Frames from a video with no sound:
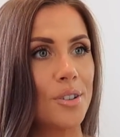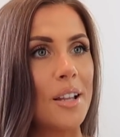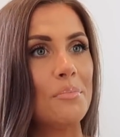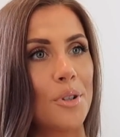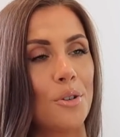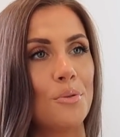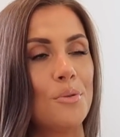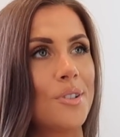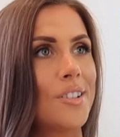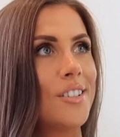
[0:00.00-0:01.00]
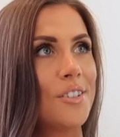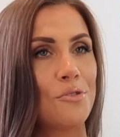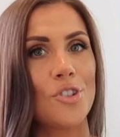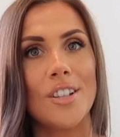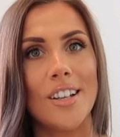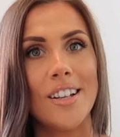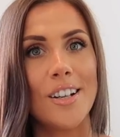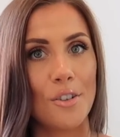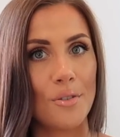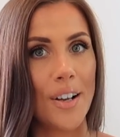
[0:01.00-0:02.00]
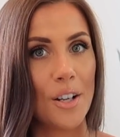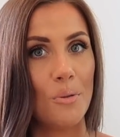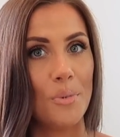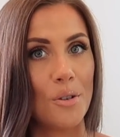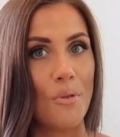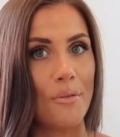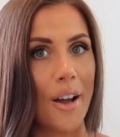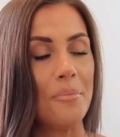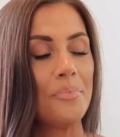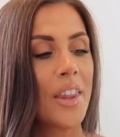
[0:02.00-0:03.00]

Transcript: Ten produkt dziewczyny rozwalił mi głowę.